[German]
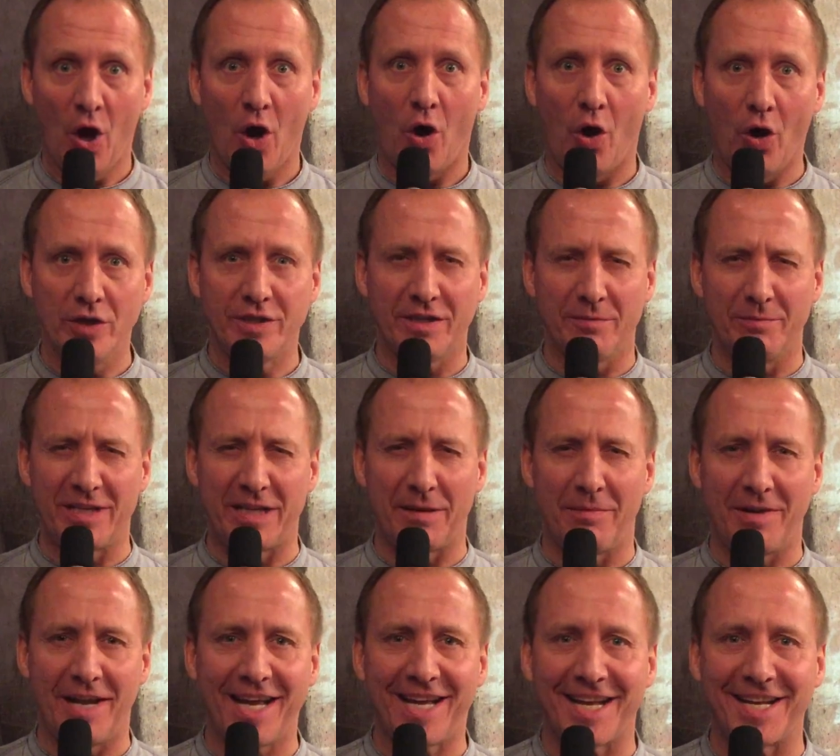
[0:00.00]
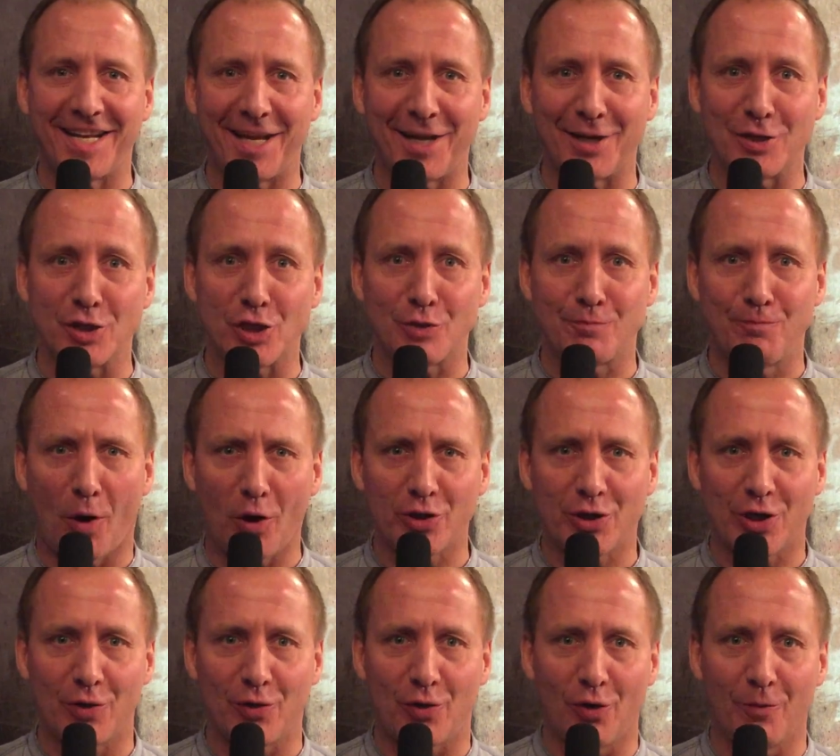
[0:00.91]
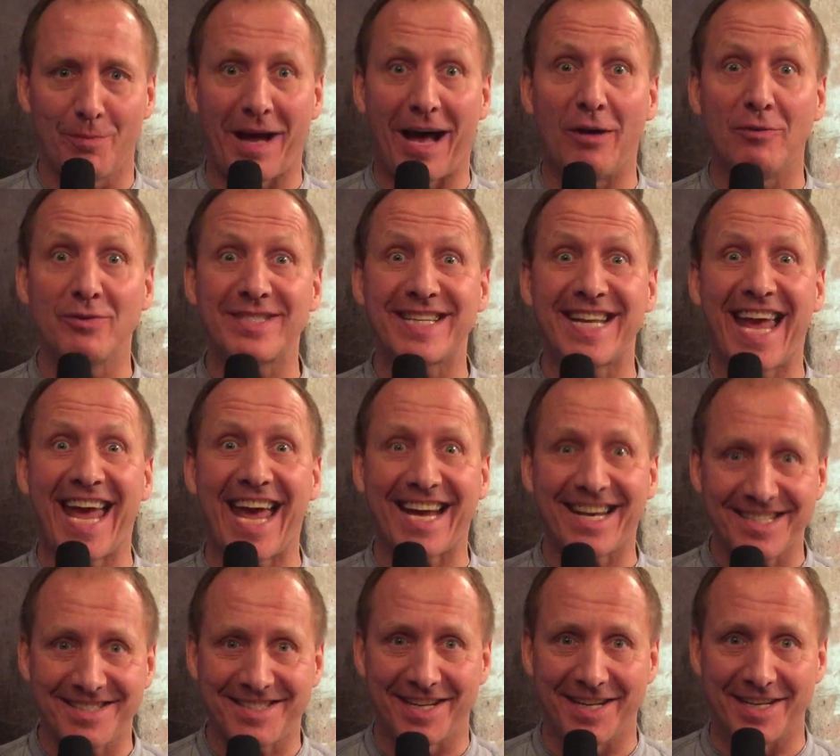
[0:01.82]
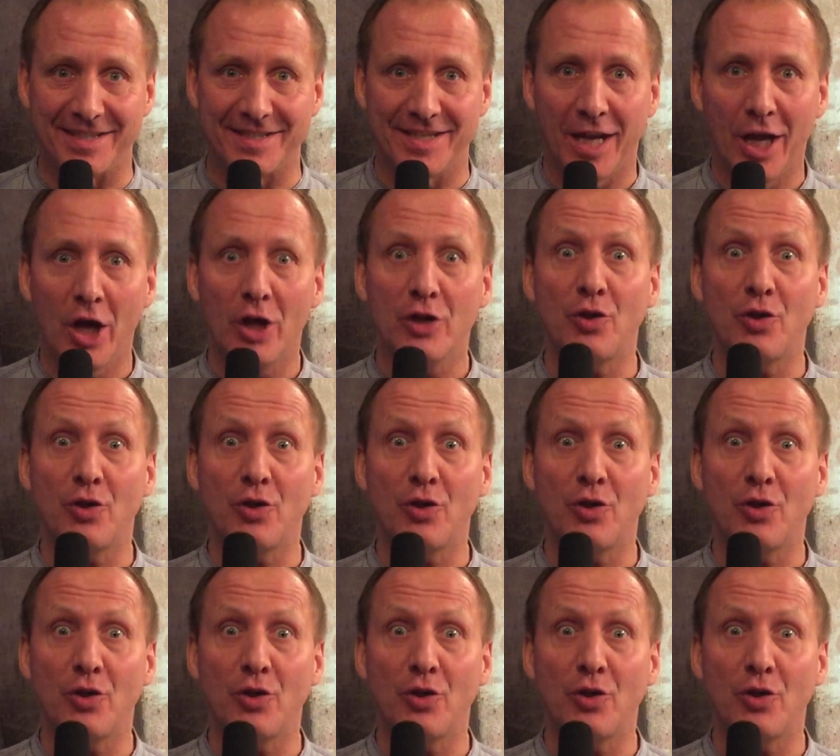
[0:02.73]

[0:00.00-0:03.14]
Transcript: Heute mit dem legendären Sportschau-Club aus Herten.